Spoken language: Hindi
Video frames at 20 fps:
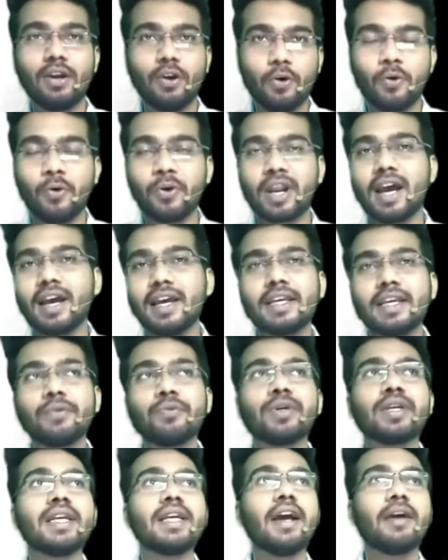हो रहा है
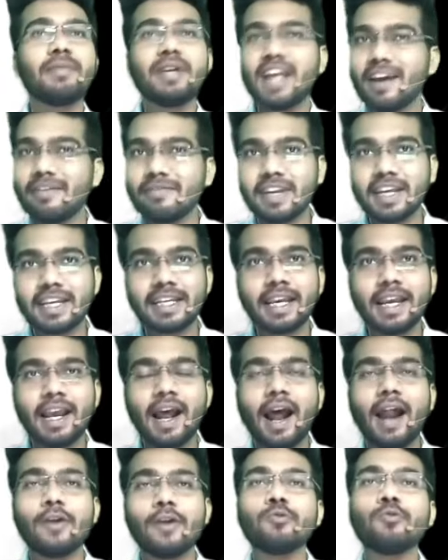क्योंकि अभी टाइम नहीं है
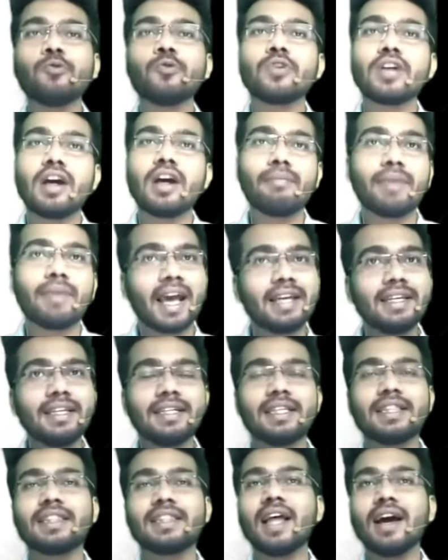एंड उनका पढ़ाई
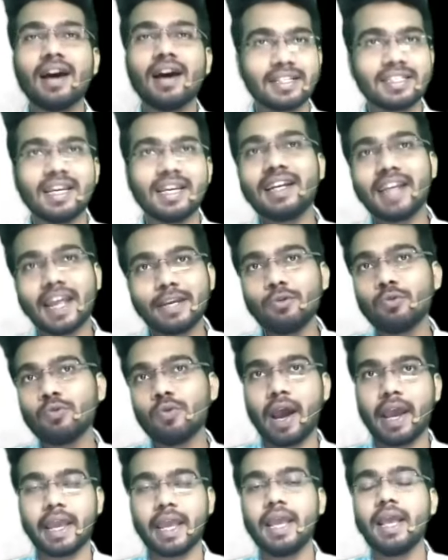इतना अच्छा नहीं हुआ
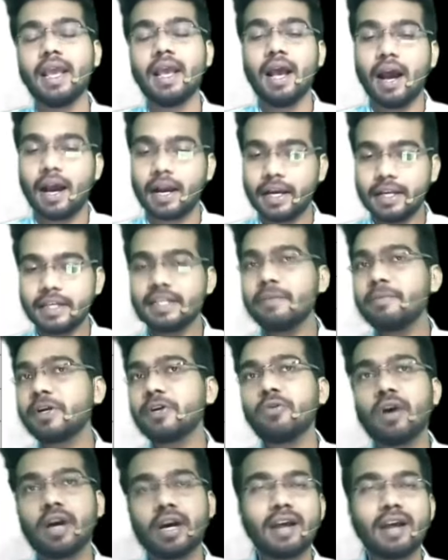है अगर ये वीडियो
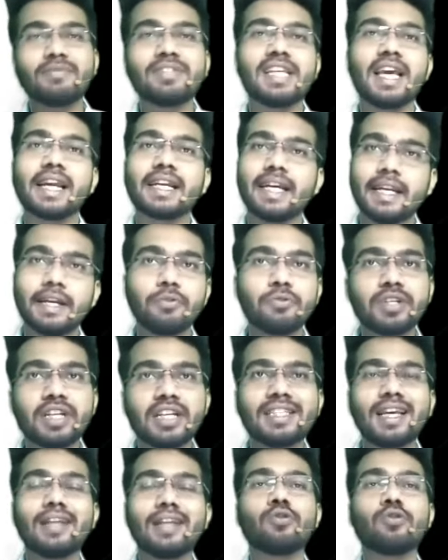अगर आप शेयर करेंगे उनके
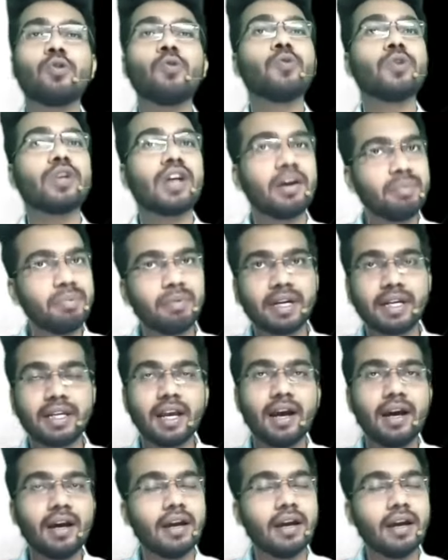साथ तो उनका भी बढ़िया